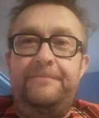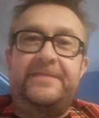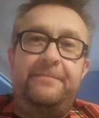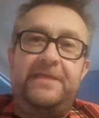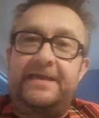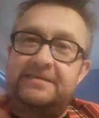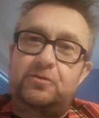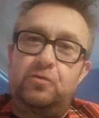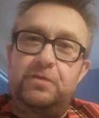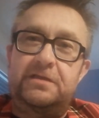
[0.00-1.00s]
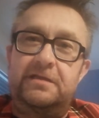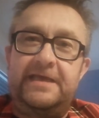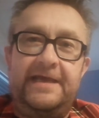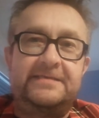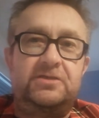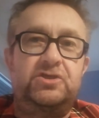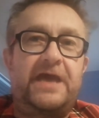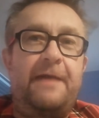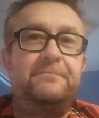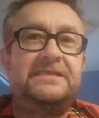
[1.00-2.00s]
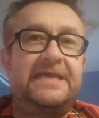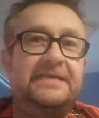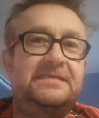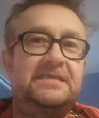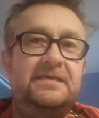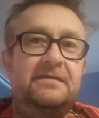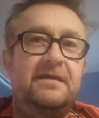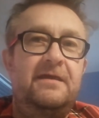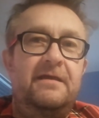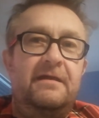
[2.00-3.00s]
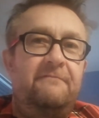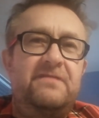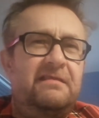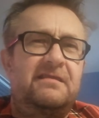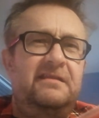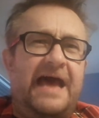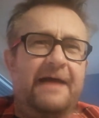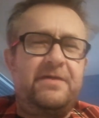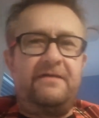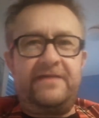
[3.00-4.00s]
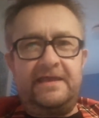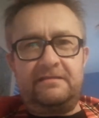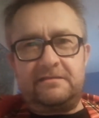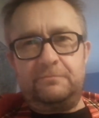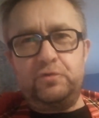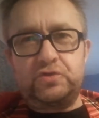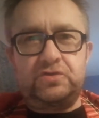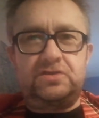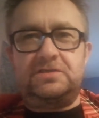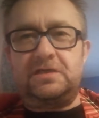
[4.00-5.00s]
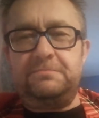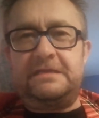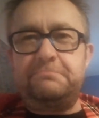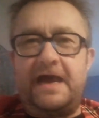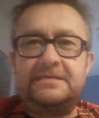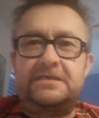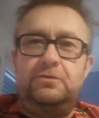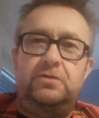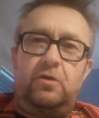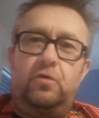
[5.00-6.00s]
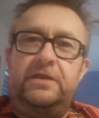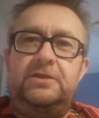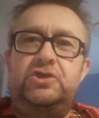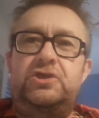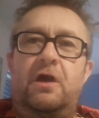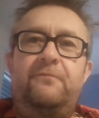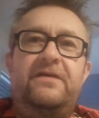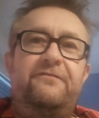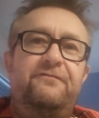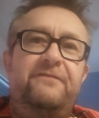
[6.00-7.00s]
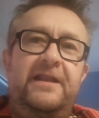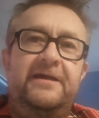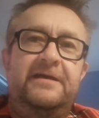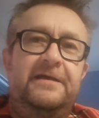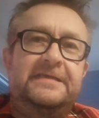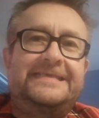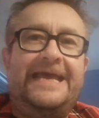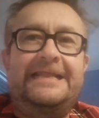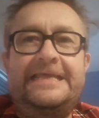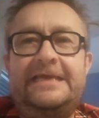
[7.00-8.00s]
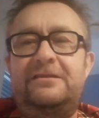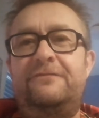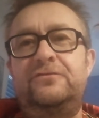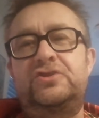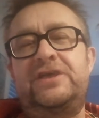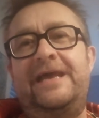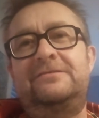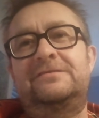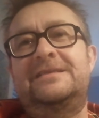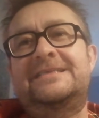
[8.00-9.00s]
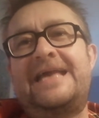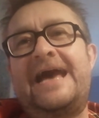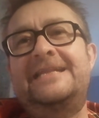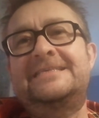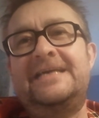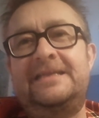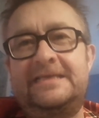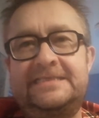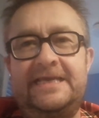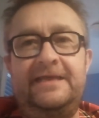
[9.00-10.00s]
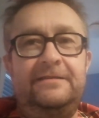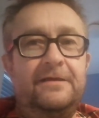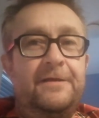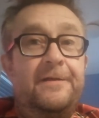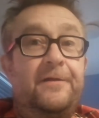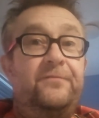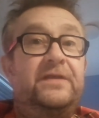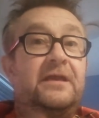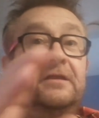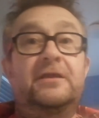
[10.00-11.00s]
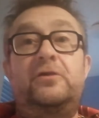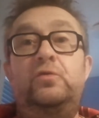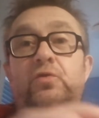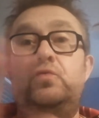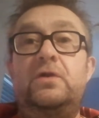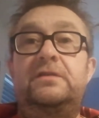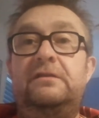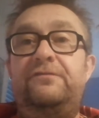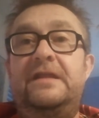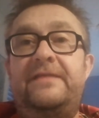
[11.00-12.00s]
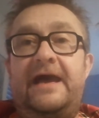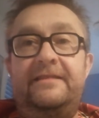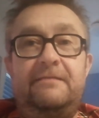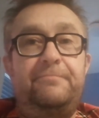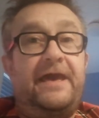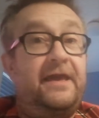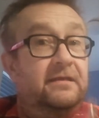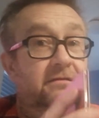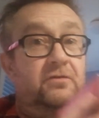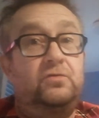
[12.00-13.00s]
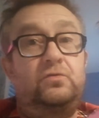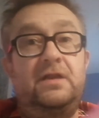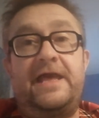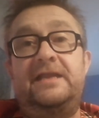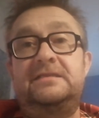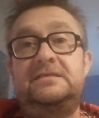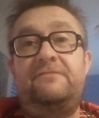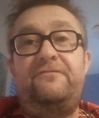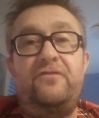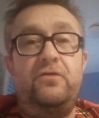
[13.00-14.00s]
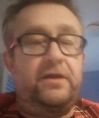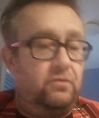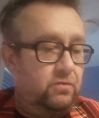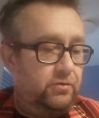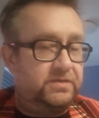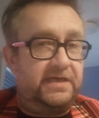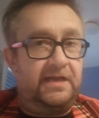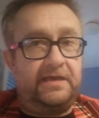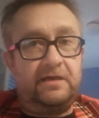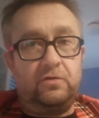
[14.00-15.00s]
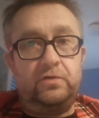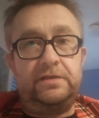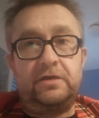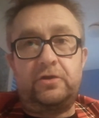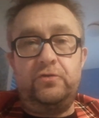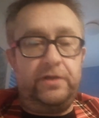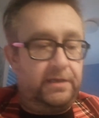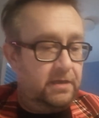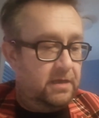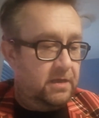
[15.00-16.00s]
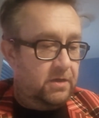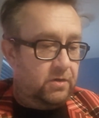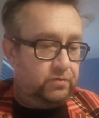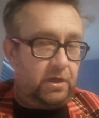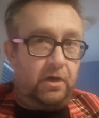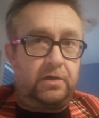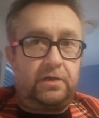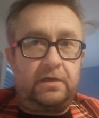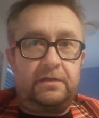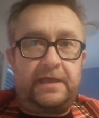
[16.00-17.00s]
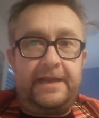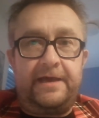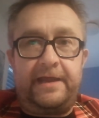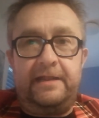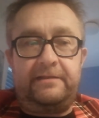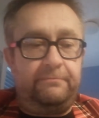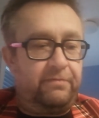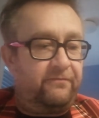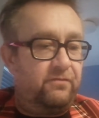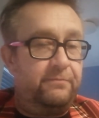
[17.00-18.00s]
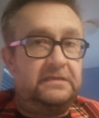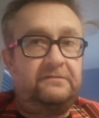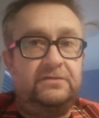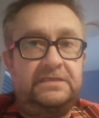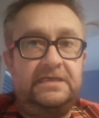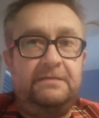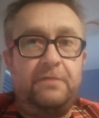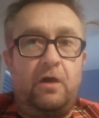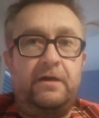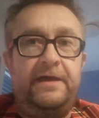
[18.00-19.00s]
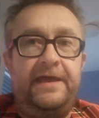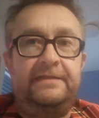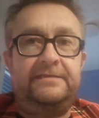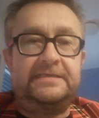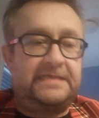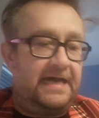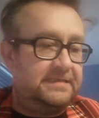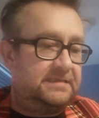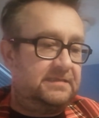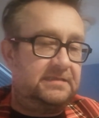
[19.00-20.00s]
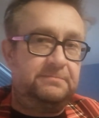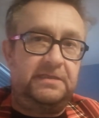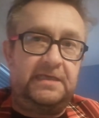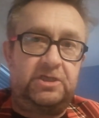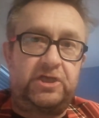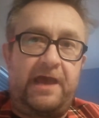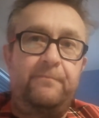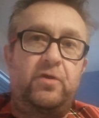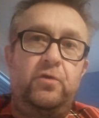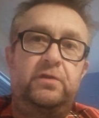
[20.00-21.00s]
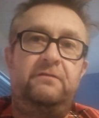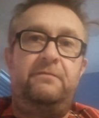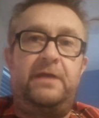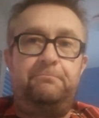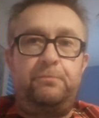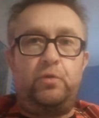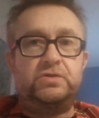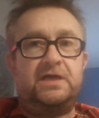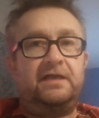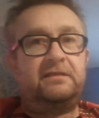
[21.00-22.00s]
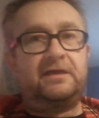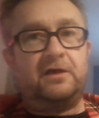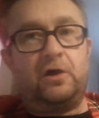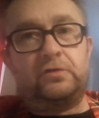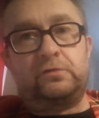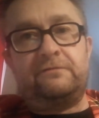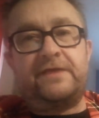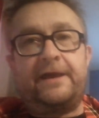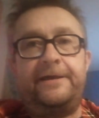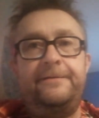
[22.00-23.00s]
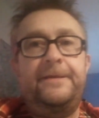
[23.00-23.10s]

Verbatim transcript: Demnächst kommen dann die ersten Schreiben, sehen Sie, wird der Name erwähnt, dann müssen Sie sich mit Maske oder ohne in den Staub werfen, weil ja sein Licht auf uns scheint und das kann es ja nicht sein und wie dann an der Kultur und in vielen anderen Bereichen der Kultur leider diese völlig unglückselige Rolle der Grünen und auch generell die Performance von Sigi Maurer ein Desaster, das man nicht schreiben könnte, wenn man ein bösartiger Autor wäre.